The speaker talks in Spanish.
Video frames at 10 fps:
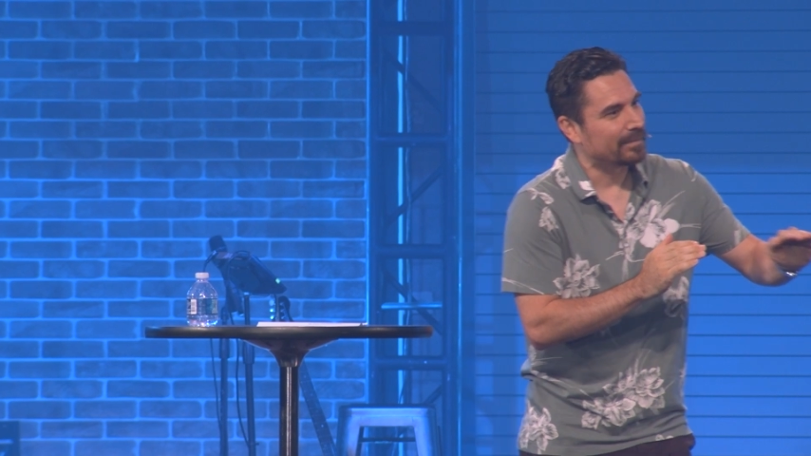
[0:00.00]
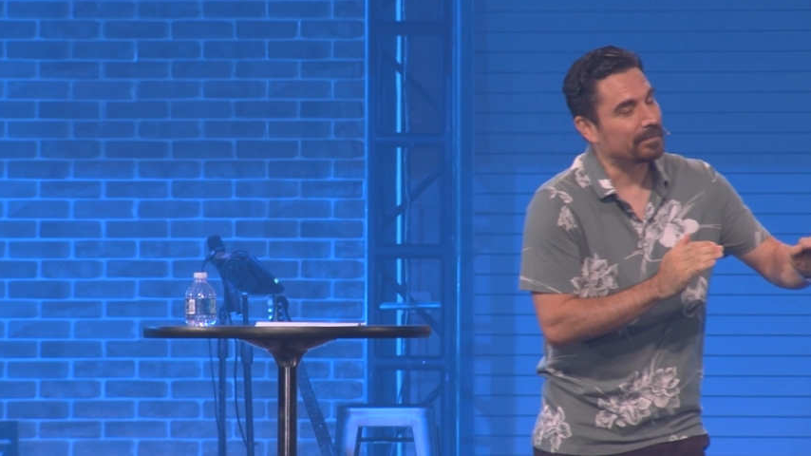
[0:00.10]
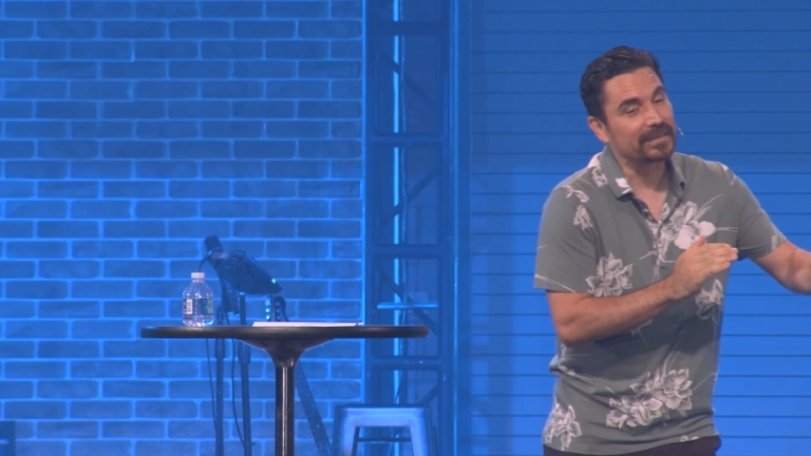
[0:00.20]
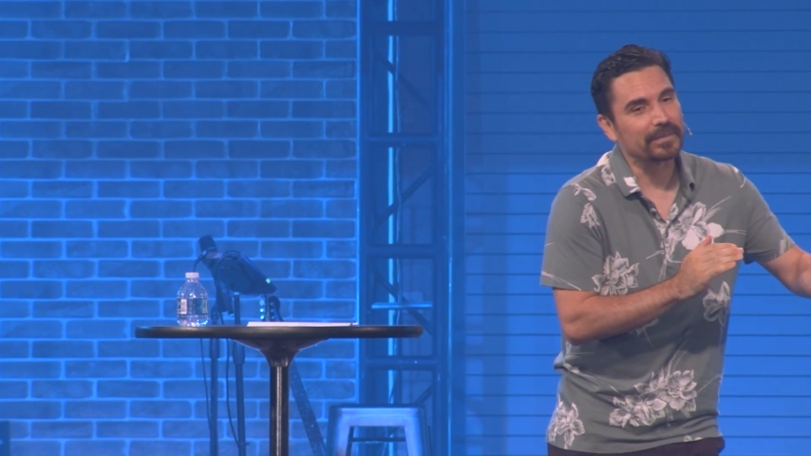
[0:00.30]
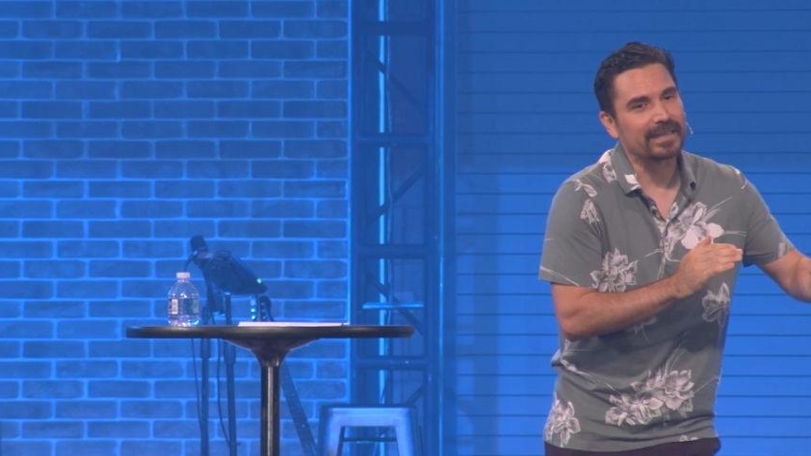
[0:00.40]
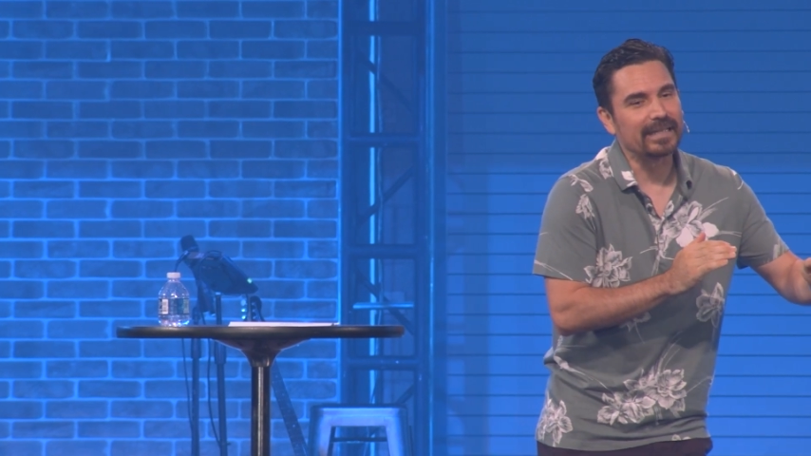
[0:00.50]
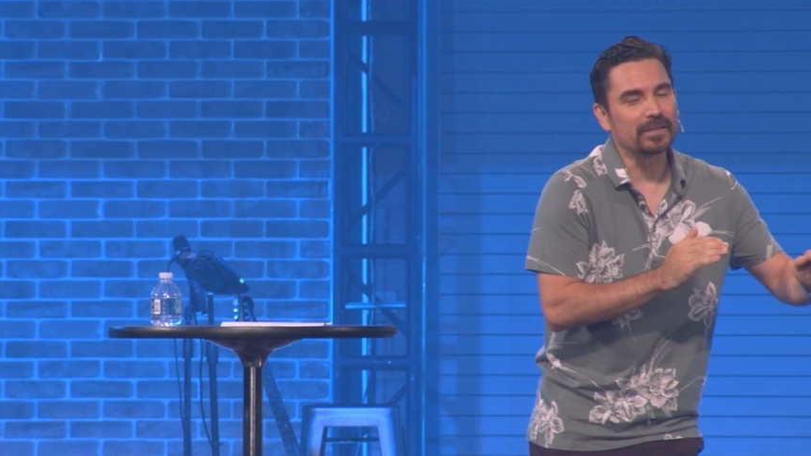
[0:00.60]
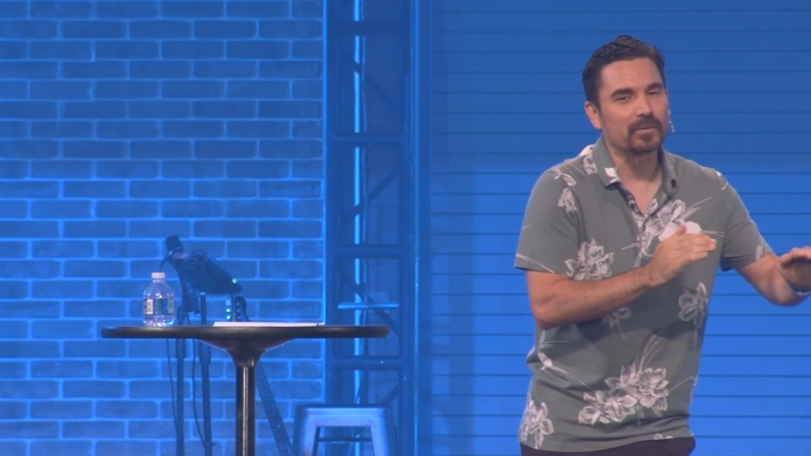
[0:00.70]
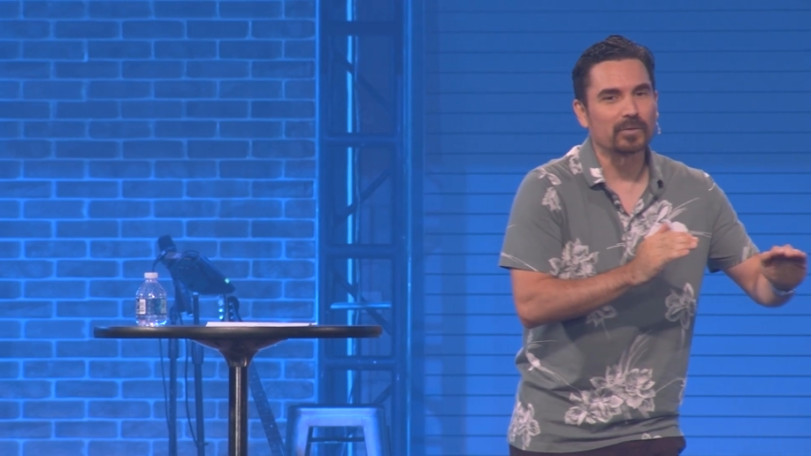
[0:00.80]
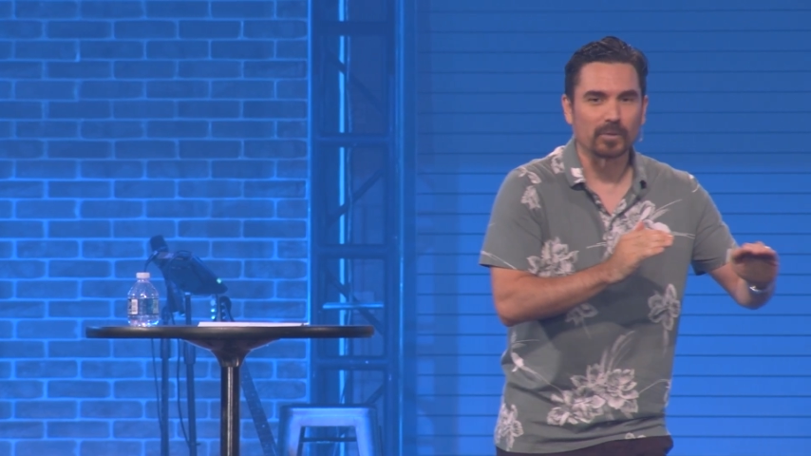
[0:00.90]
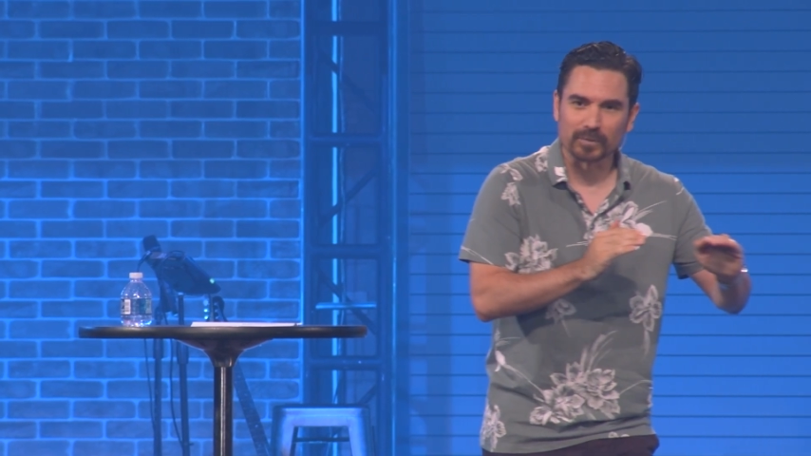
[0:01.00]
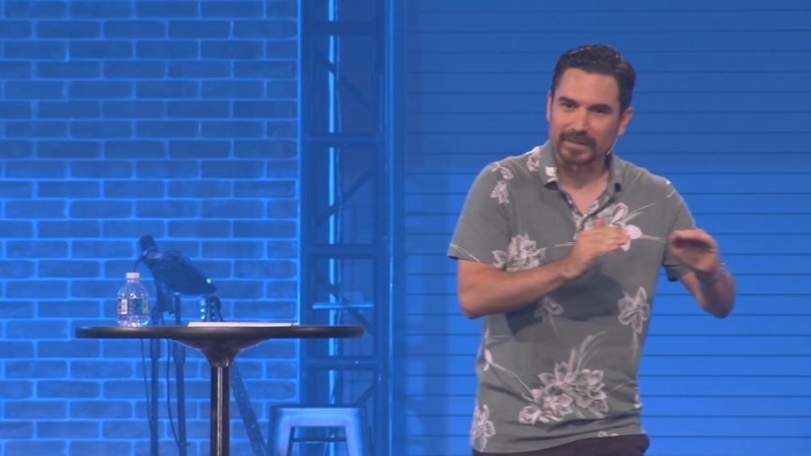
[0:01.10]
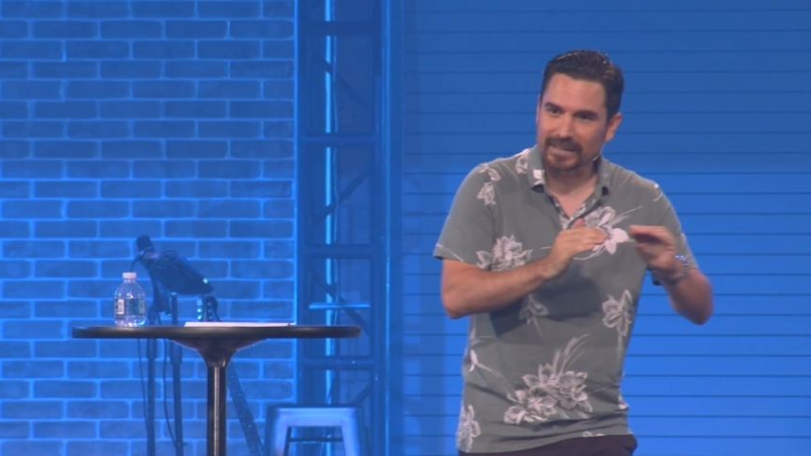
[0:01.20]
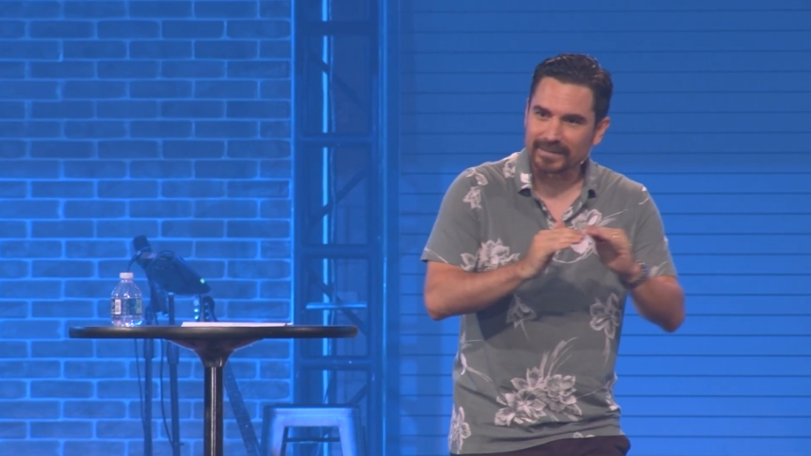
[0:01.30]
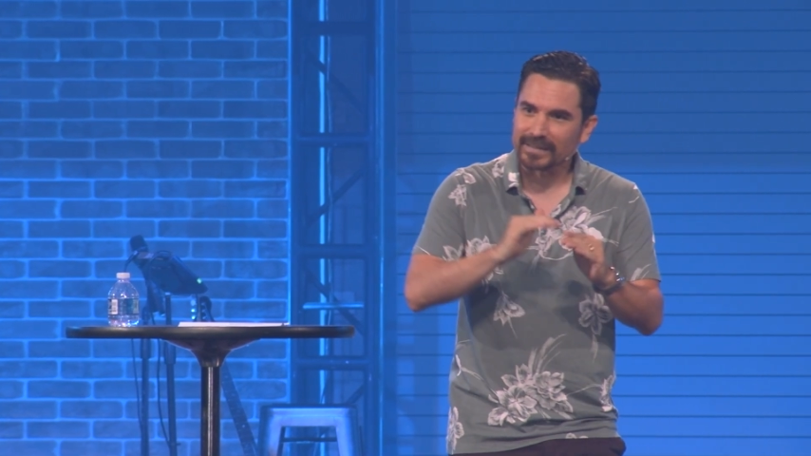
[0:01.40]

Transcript: más bajito, otras las